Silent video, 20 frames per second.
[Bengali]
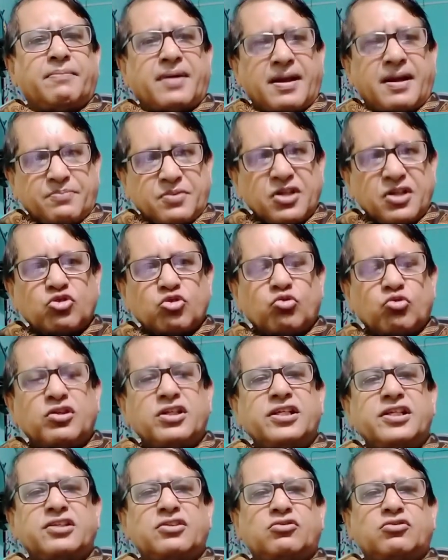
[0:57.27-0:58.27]
বা আপনার
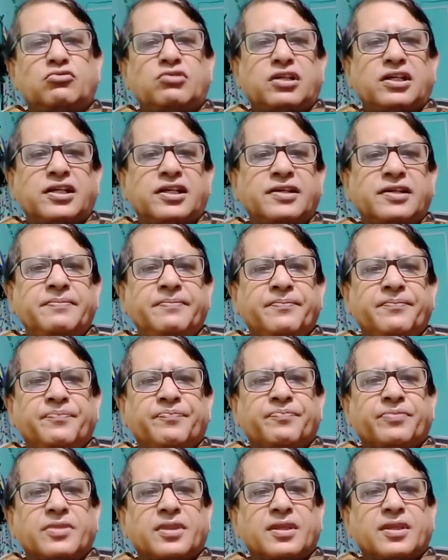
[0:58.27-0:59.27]
শরীরের জন্যে
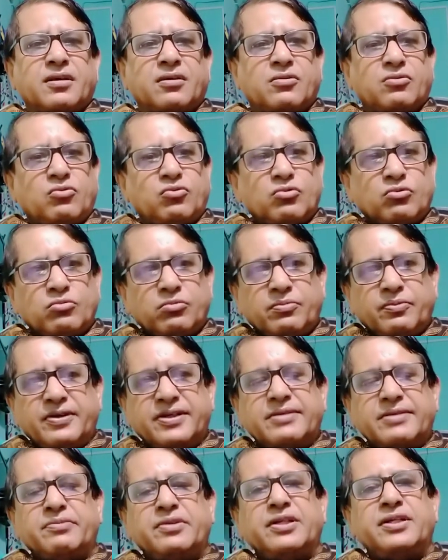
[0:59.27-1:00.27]
কোনো
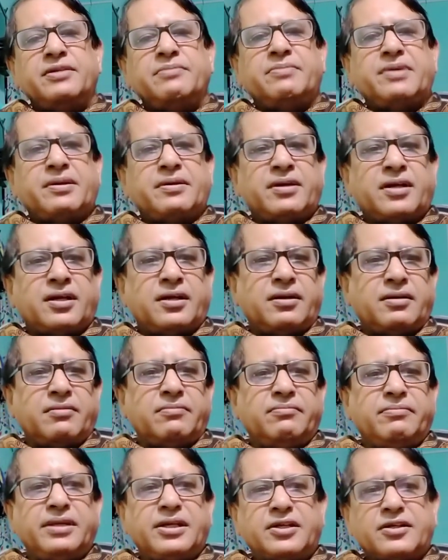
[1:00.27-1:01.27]
ভিটামিন বা
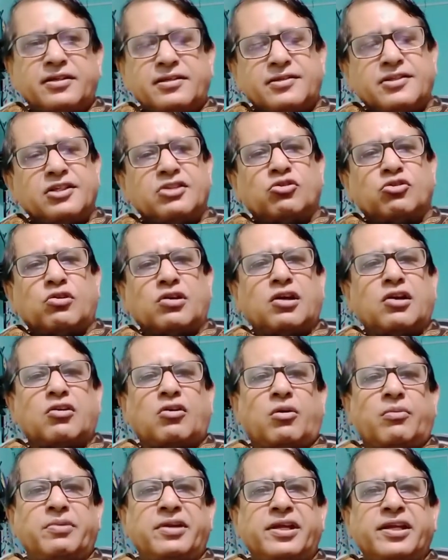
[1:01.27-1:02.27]
মিনারেলসের দরকার
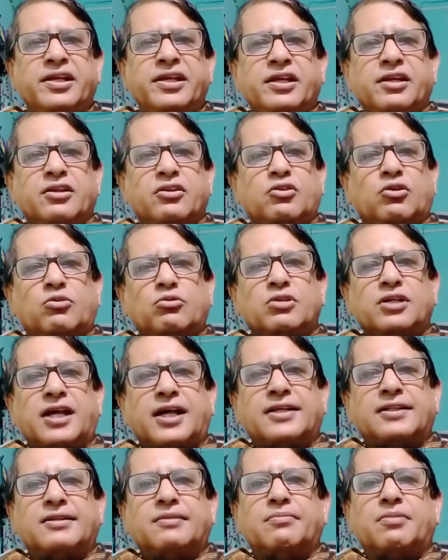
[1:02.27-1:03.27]
হবে তখন
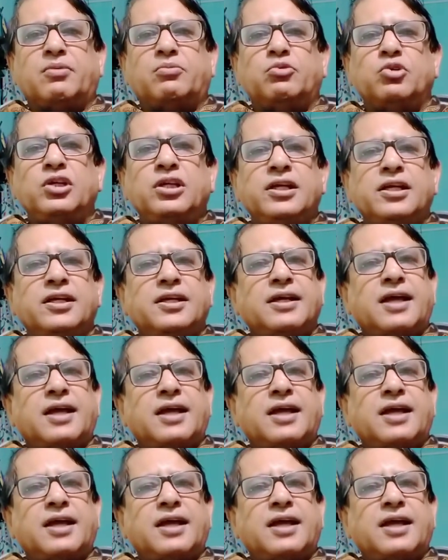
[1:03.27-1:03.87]
ডাক্তারবাবুই